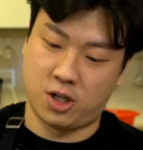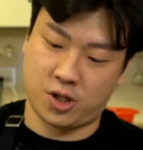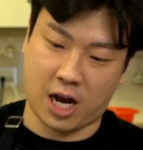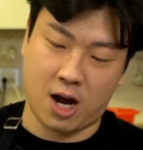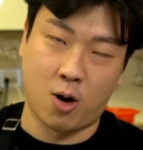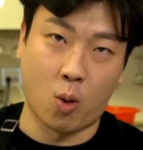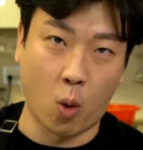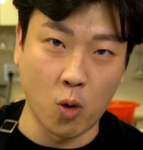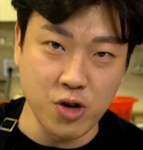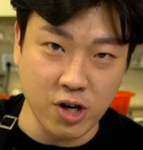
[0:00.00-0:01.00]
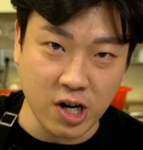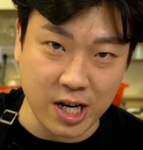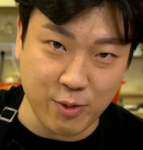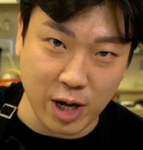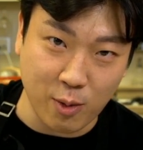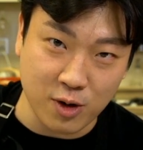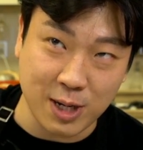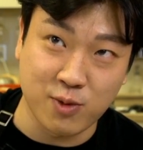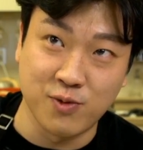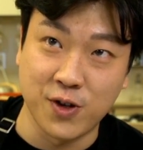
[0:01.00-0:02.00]
자 오늘 리뷰해볼
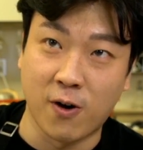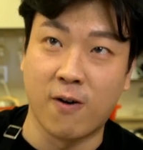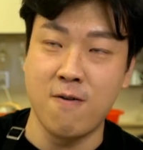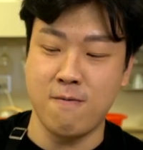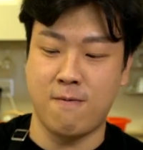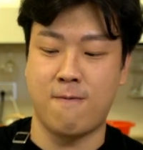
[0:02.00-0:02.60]
제품은요